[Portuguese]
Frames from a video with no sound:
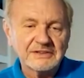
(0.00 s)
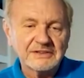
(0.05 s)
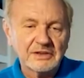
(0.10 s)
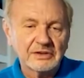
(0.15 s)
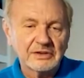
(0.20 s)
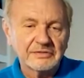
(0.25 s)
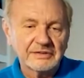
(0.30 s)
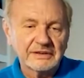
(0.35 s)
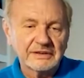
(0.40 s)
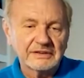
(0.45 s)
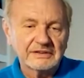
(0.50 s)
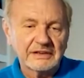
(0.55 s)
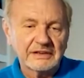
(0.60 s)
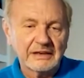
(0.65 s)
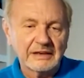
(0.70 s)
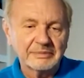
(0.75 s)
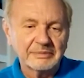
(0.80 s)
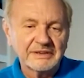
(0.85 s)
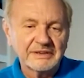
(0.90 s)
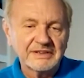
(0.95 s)
Isso é
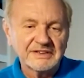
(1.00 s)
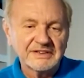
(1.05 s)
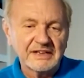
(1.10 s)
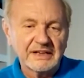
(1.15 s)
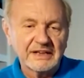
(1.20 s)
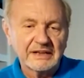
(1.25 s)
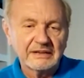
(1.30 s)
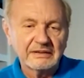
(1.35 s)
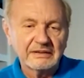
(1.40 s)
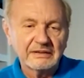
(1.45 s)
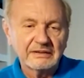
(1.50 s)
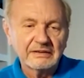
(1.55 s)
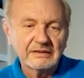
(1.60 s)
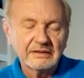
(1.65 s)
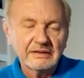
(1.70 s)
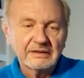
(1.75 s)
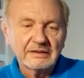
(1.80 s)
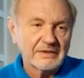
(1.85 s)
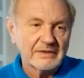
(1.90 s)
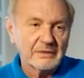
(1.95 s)
exagerado.
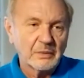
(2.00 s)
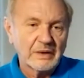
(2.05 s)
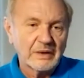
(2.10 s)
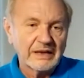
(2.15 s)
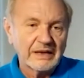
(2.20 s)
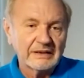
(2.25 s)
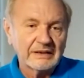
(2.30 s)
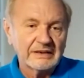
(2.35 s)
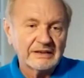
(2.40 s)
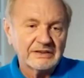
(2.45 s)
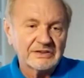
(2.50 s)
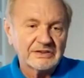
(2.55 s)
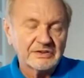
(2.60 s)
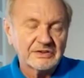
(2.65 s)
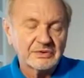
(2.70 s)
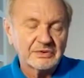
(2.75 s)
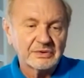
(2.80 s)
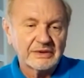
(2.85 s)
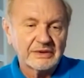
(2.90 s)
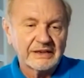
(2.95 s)
A forma
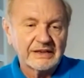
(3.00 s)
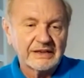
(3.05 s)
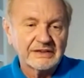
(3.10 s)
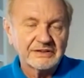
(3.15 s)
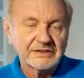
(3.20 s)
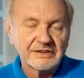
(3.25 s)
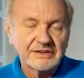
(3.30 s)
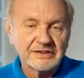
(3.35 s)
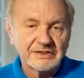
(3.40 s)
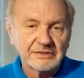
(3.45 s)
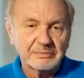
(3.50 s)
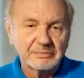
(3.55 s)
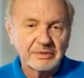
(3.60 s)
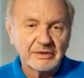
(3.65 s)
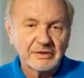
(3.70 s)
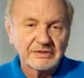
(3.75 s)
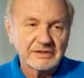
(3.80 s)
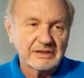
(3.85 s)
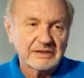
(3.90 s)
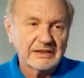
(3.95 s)
como esses agentes
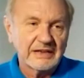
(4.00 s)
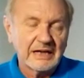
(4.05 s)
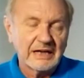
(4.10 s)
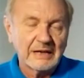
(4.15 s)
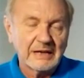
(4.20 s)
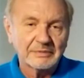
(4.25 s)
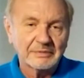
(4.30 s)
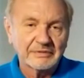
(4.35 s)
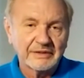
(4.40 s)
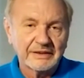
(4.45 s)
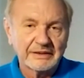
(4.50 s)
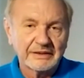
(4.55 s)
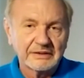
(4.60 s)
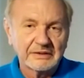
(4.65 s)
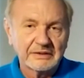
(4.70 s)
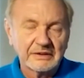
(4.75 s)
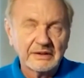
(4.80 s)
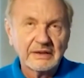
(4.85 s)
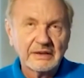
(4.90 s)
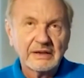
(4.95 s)
supostamente
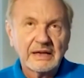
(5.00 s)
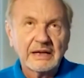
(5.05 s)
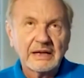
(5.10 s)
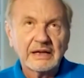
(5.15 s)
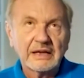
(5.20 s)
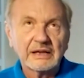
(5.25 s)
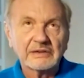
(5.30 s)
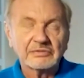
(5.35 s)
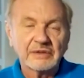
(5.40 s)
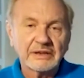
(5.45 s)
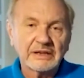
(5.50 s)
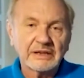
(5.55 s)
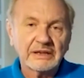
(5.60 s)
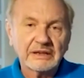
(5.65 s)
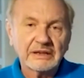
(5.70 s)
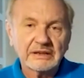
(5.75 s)
operam você